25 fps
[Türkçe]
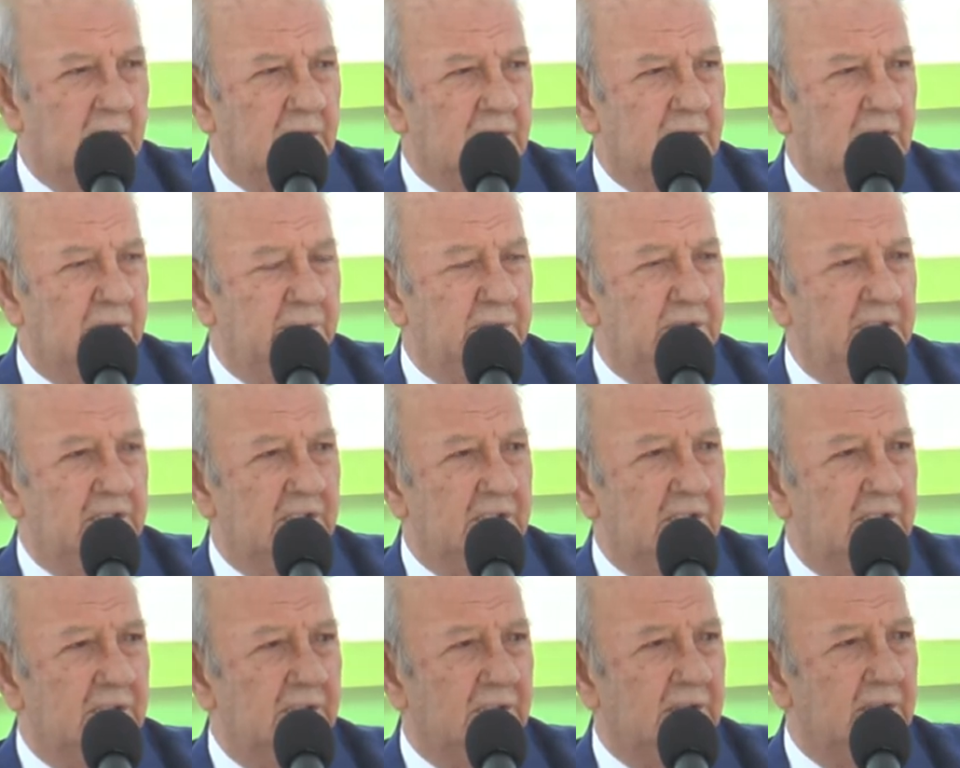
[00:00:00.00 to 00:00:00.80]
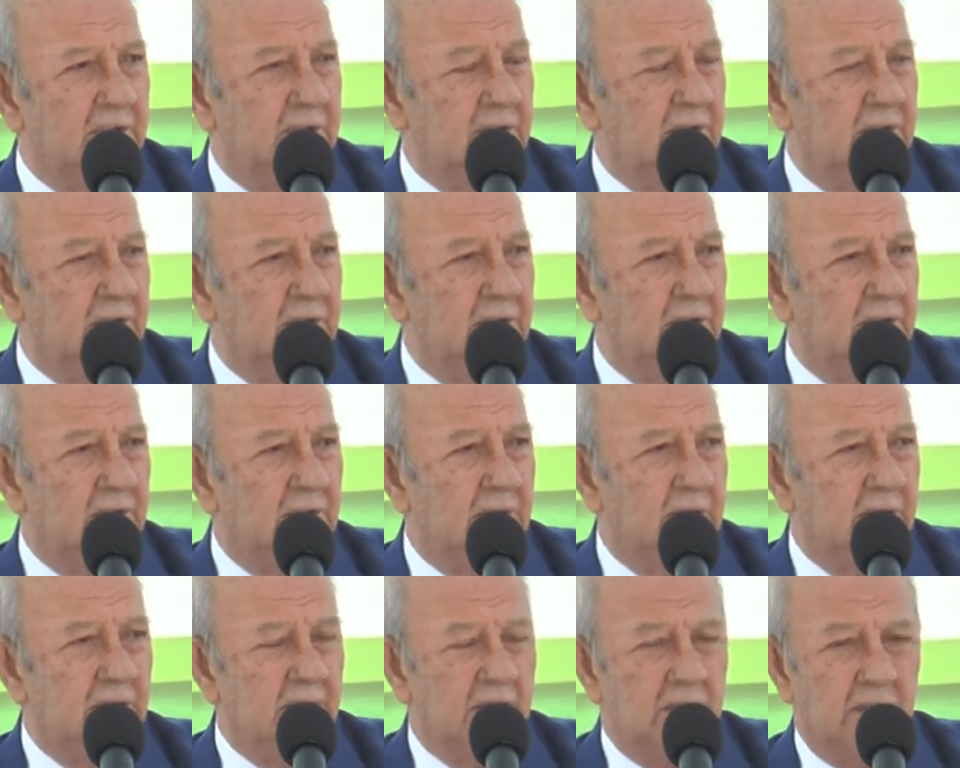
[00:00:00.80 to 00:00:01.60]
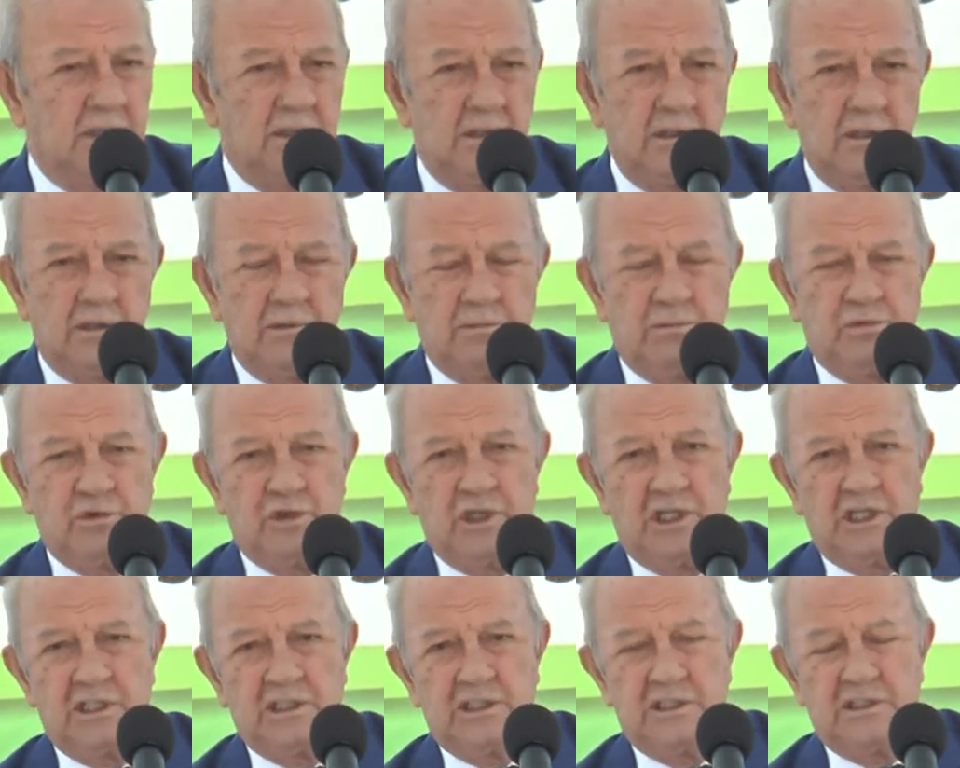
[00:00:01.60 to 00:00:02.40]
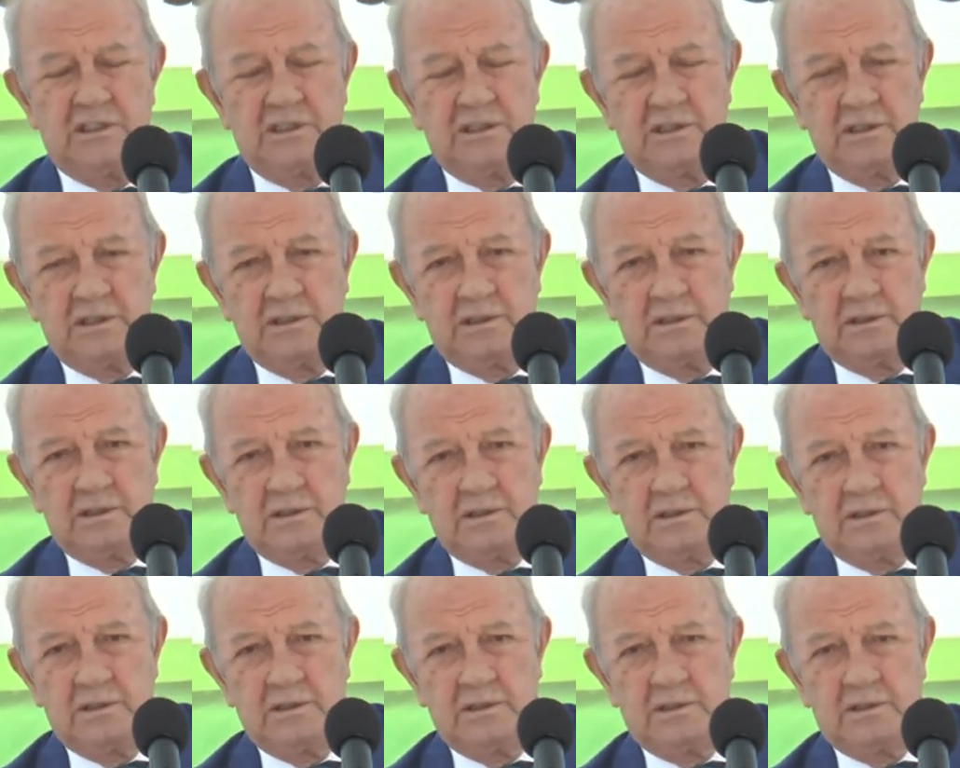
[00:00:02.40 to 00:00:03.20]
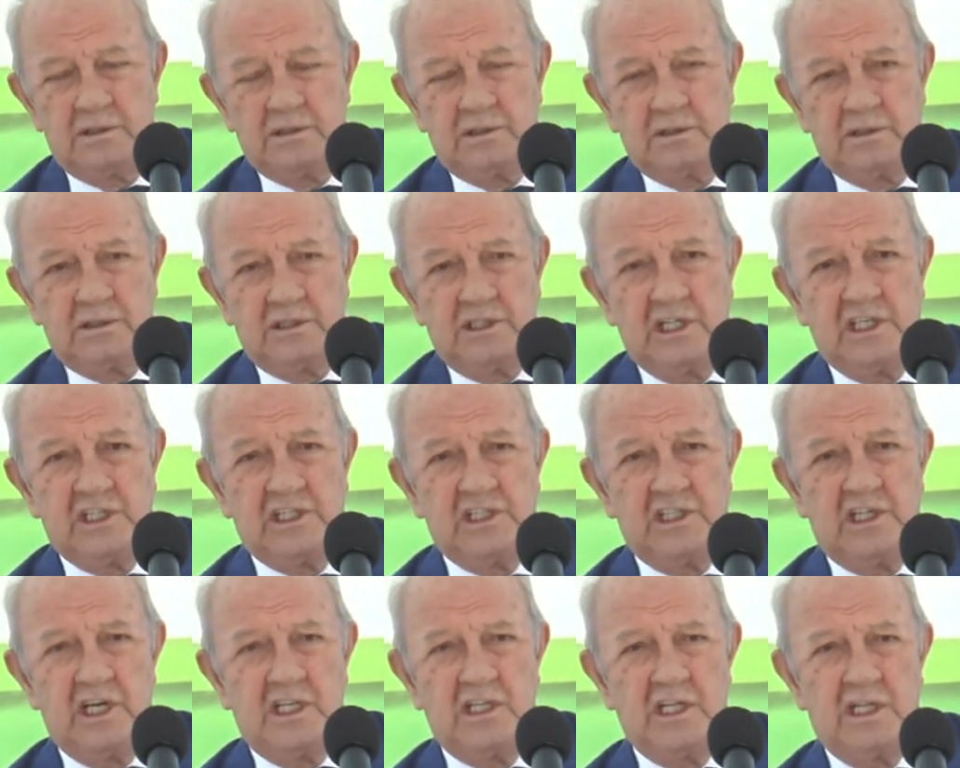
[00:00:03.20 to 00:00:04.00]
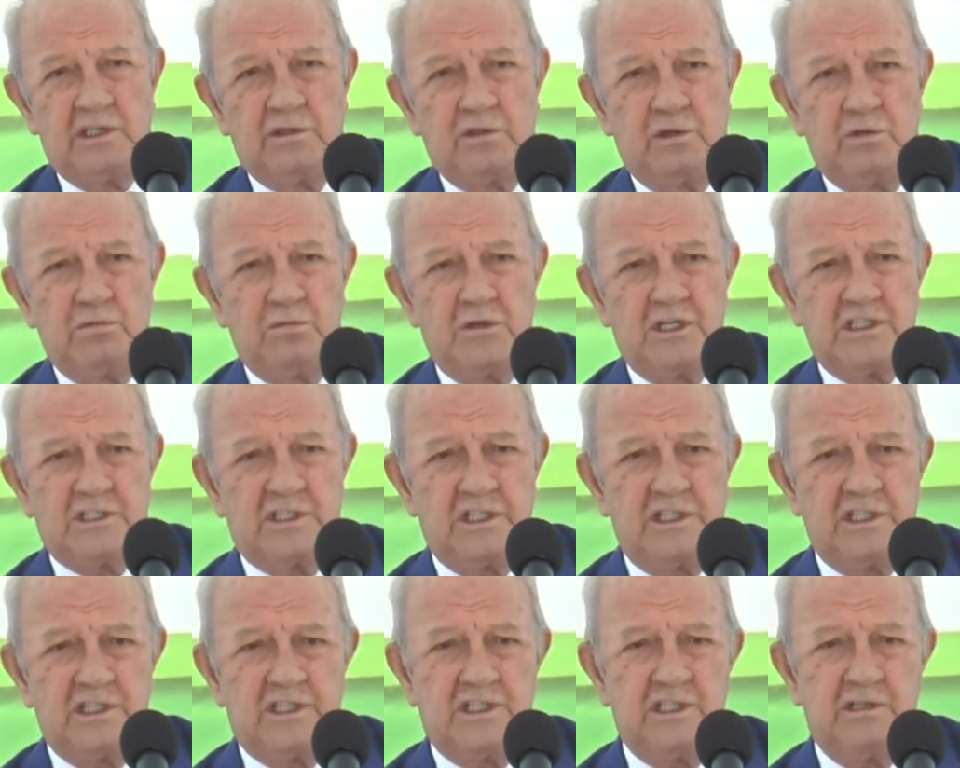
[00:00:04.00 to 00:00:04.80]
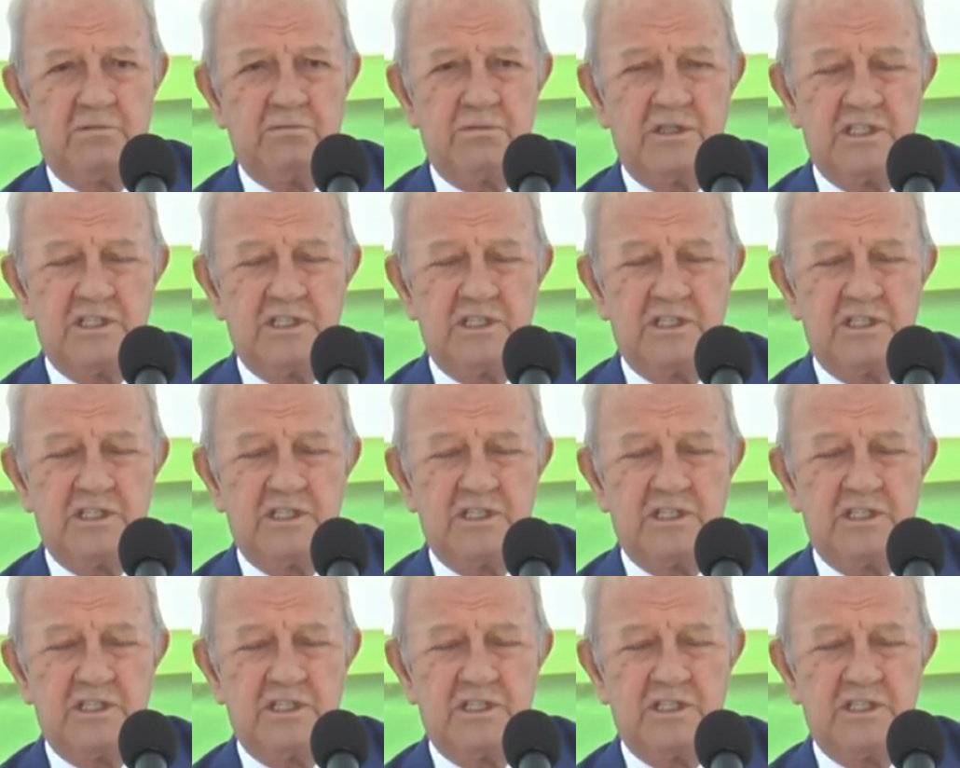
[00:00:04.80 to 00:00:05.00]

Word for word: Tabi Kur'an'ın yeşil alan olması için